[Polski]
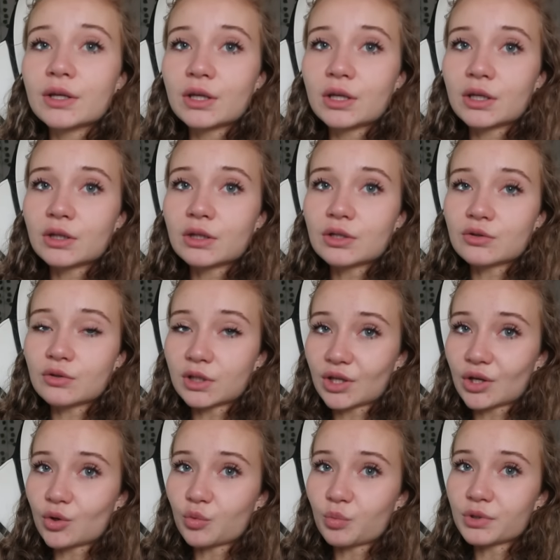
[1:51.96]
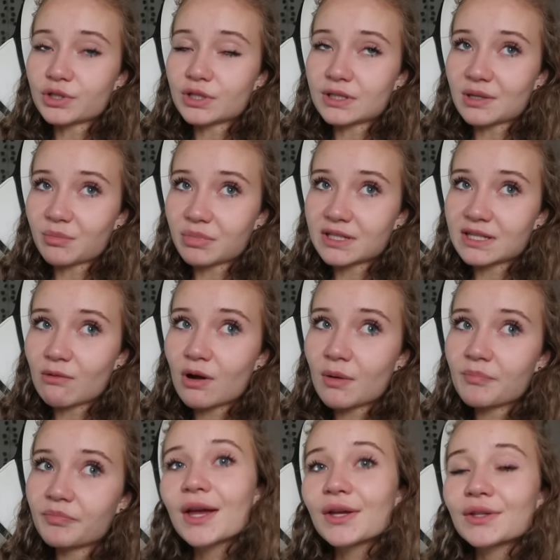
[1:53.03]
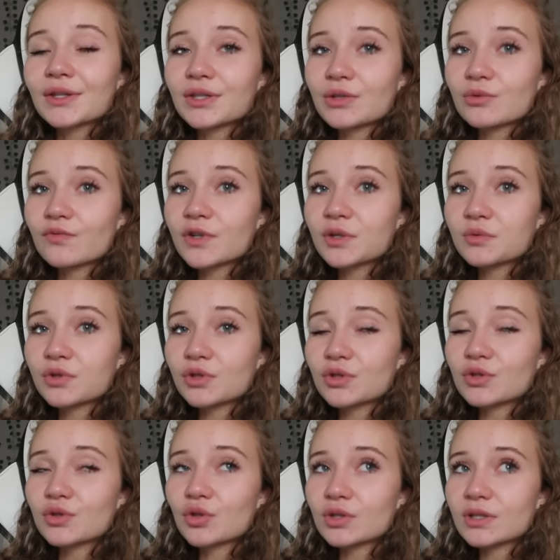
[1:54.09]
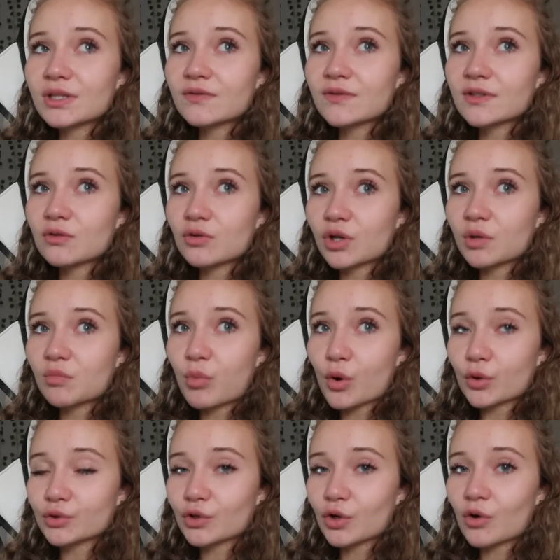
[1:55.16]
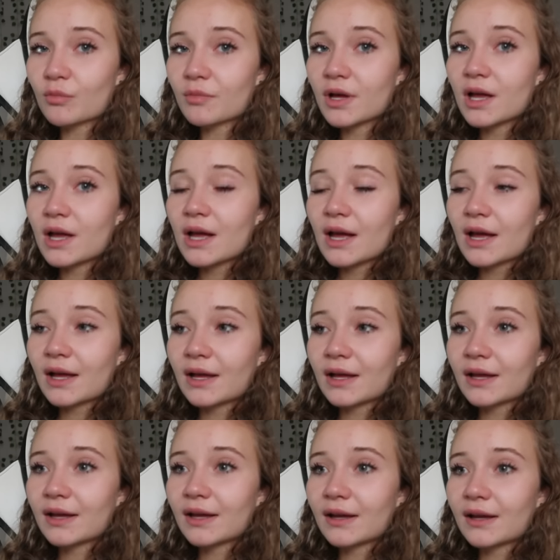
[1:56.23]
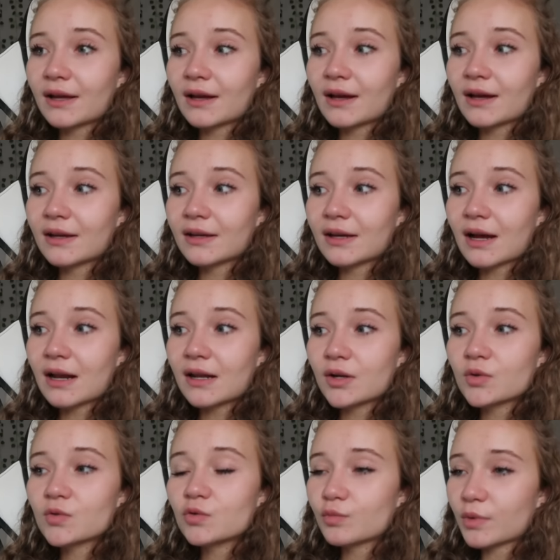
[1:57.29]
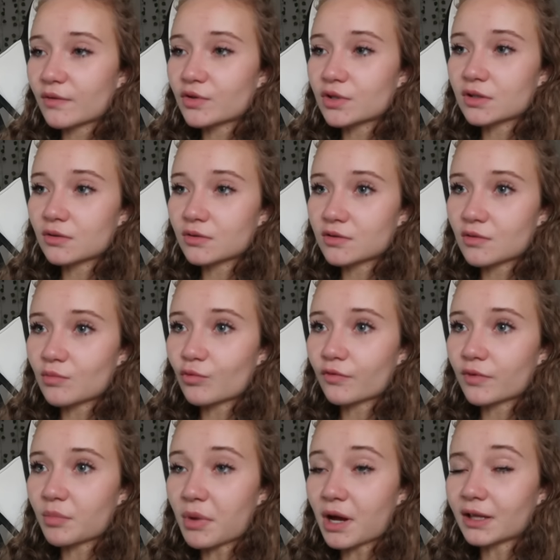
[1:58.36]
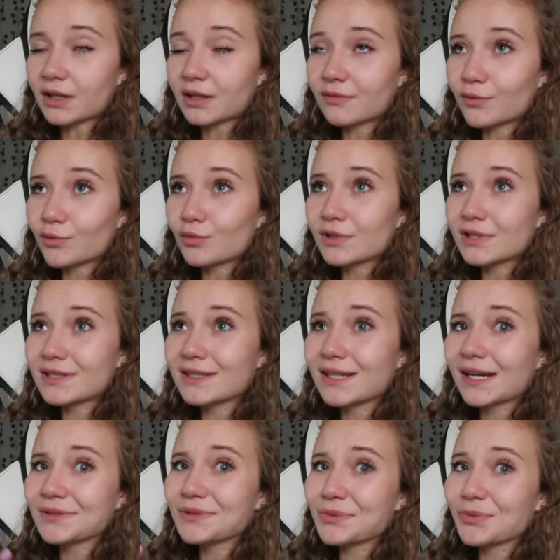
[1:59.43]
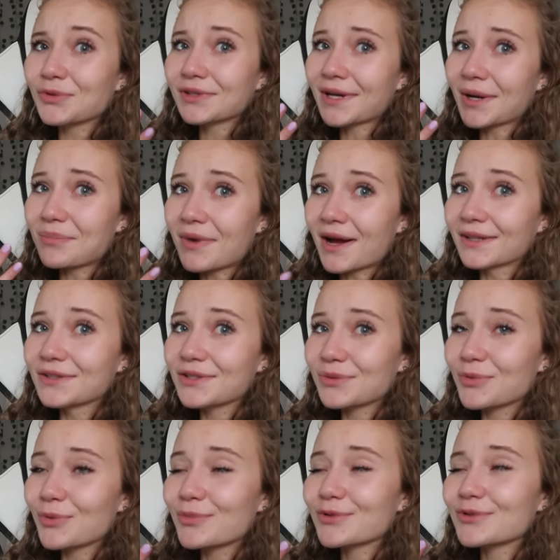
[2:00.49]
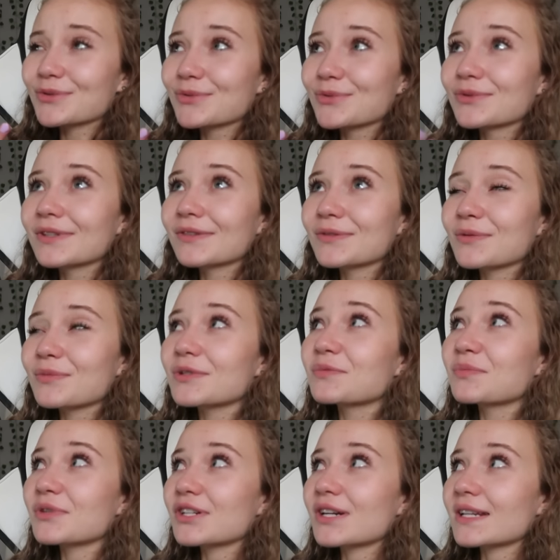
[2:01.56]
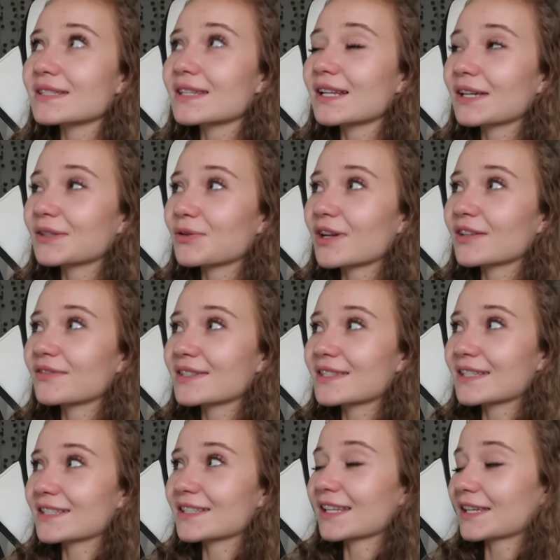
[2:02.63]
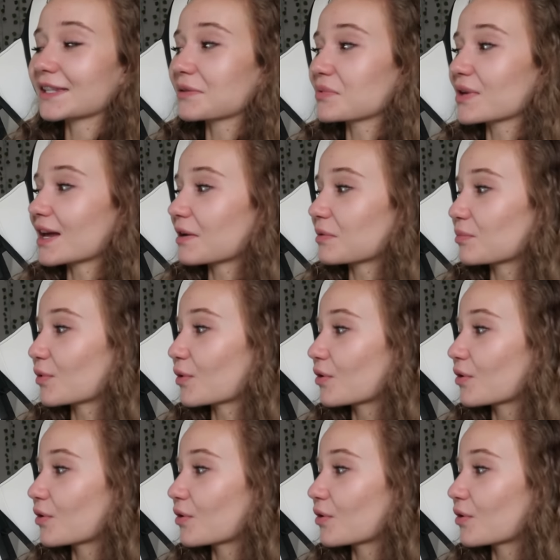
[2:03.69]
i też do takiej grupy się zapisałam. Także uważam, że to jest dosyć wysoki poziom, ale rozumiem wszystko, co mówi pani. W ogóle jest tak słodka pani, że po prostu, nie wiem, mieliśmy pierwszy raz ten lektorat, więc ja się tak tym jaram,